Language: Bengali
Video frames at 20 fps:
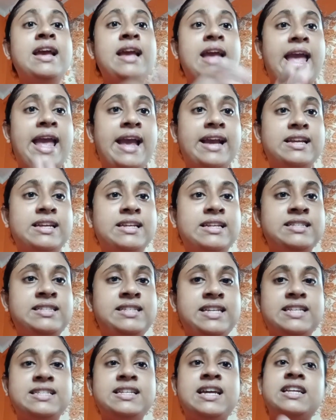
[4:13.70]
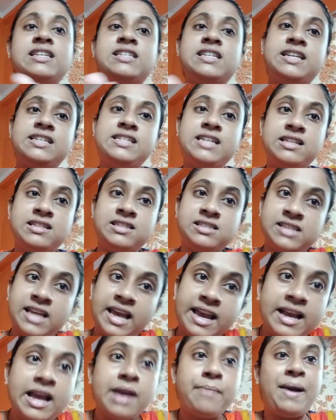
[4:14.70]
এক যে যা সে যার
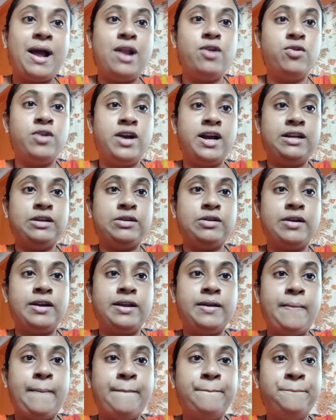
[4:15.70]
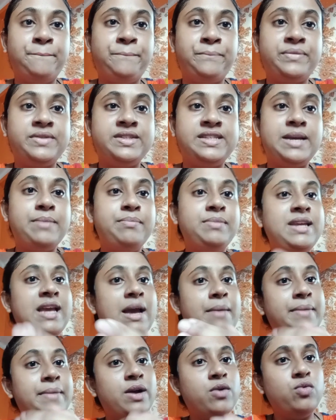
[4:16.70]
জায়গায় ভালো গান করে যেমনি
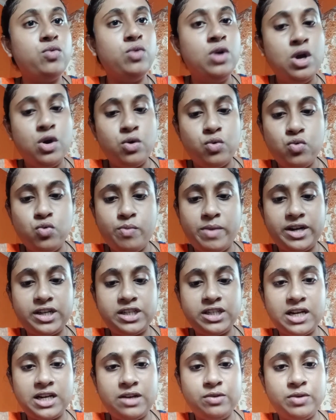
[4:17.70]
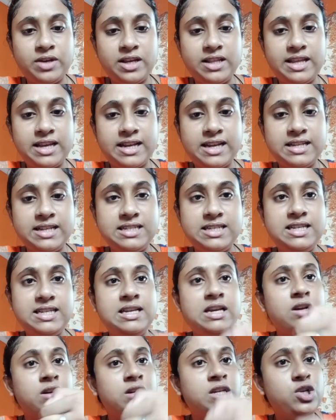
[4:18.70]
আমরা কুমার শানুকে দেখেছি
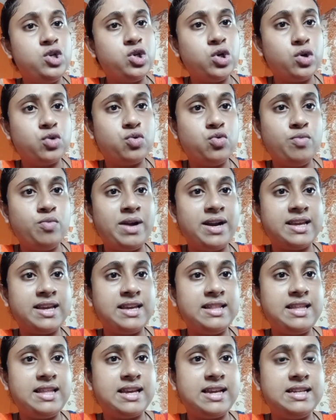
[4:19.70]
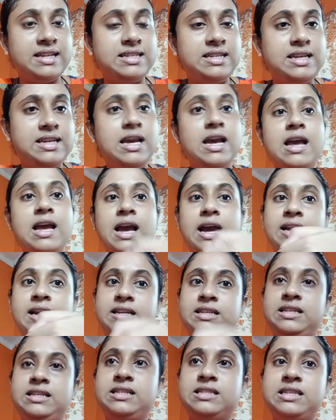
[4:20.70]
কিশোর কুমারকে দেখেছি
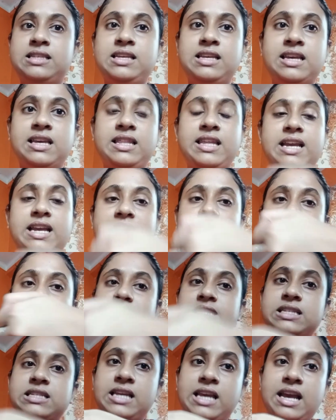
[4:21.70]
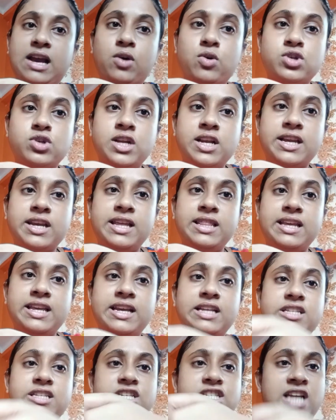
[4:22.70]
অরিজিৎ সিংকে দেখেছি শ্রেয়া ঘোষালকে
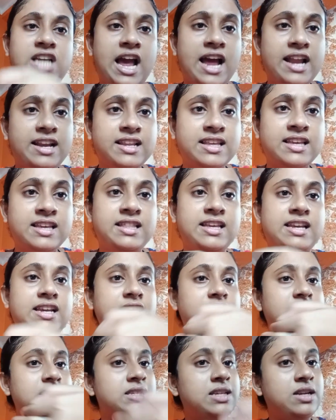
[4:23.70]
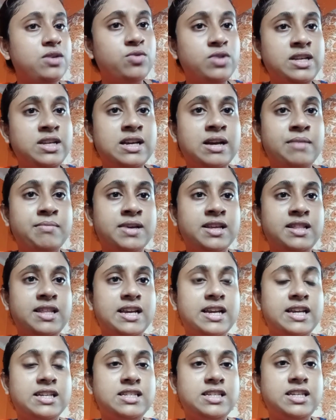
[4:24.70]
দেখেছি শানকে দেখেছি সানু নিগমকে
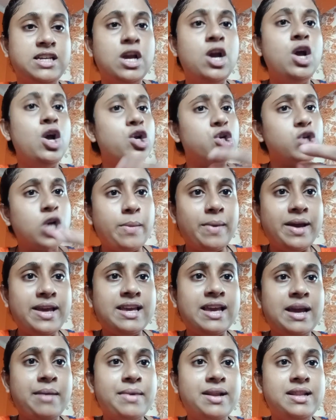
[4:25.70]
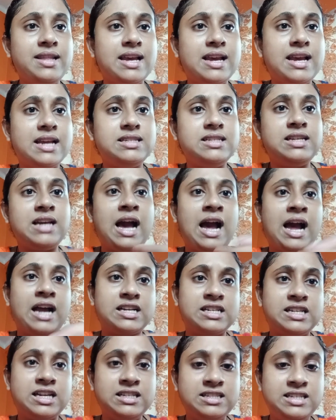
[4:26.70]
দেখেছি সবাইকে আমরা দেখেছি
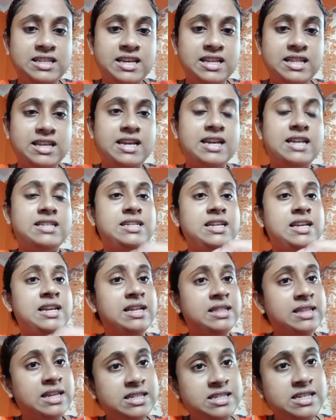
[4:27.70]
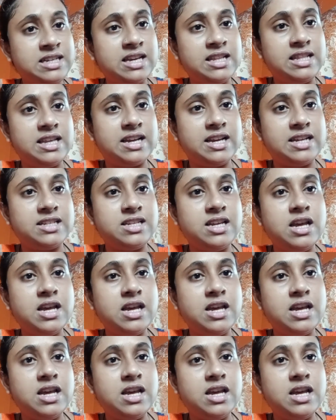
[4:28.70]
আশাজিকে দেখেছি লতাজিকে দেখেছি